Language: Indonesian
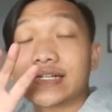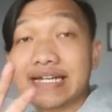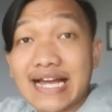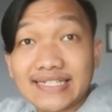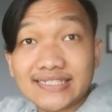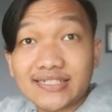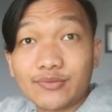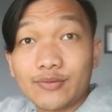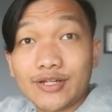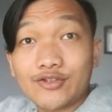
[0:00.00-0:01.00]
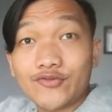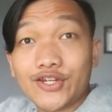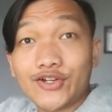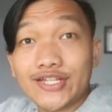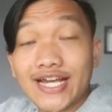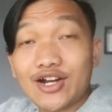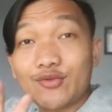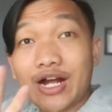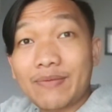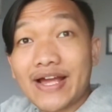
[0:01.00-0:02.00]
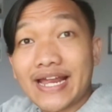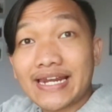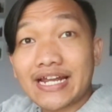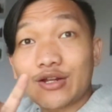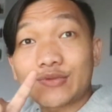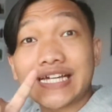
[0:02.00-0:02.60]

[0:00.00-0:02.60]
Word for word: Guys, sebelum lanjut videonya, aku mau ngabarin kalau